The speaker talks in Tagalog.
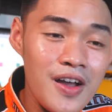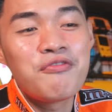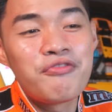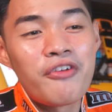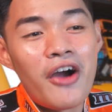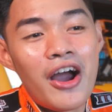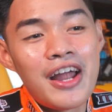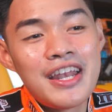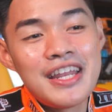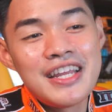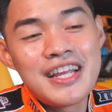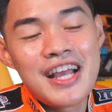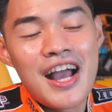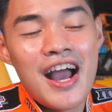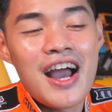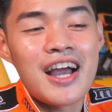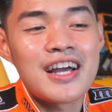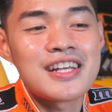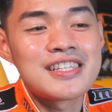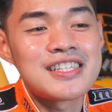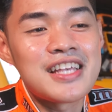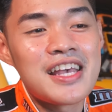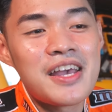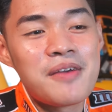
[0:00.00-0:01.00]
Funny nga
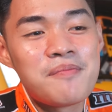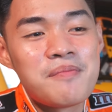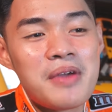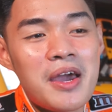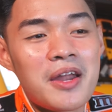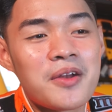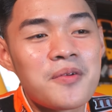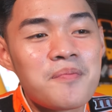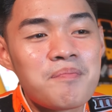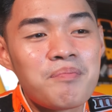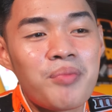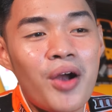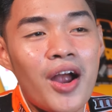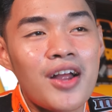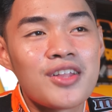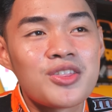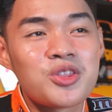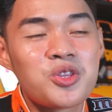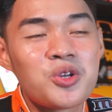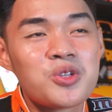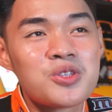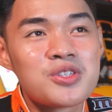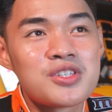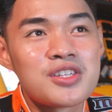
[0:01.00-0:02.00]
kasi meron part
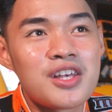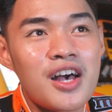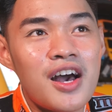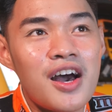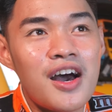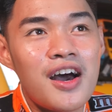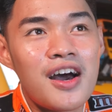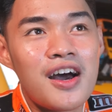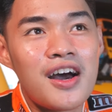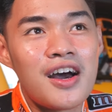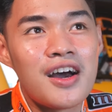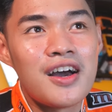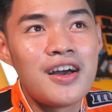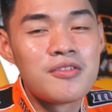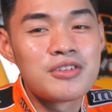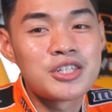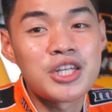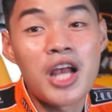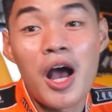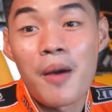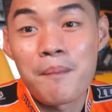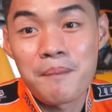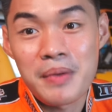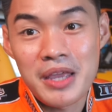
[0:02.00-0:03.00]
dun sa
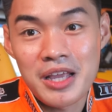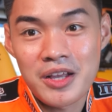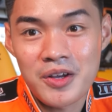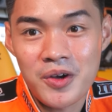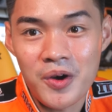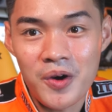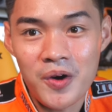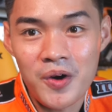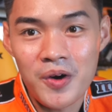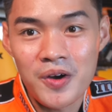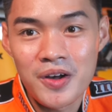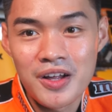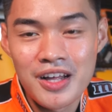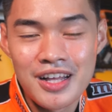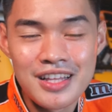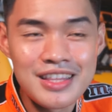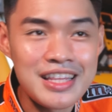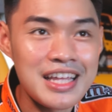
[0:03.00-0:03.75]
shopping ko,